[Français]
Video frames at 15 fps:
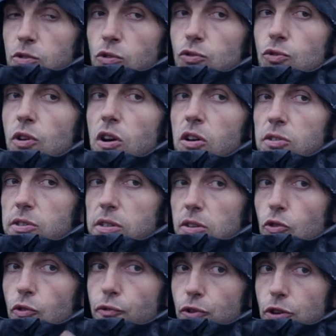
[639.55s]
concurrence
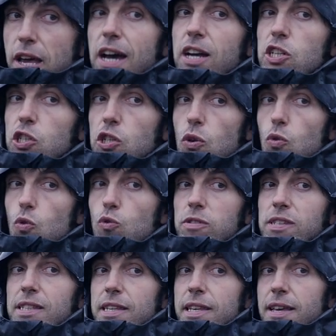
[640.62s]
le feuillage ou
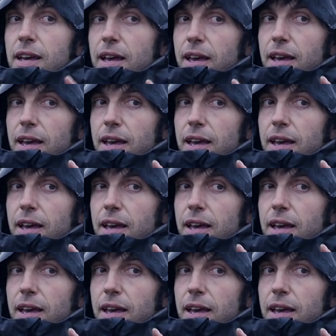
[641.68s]
si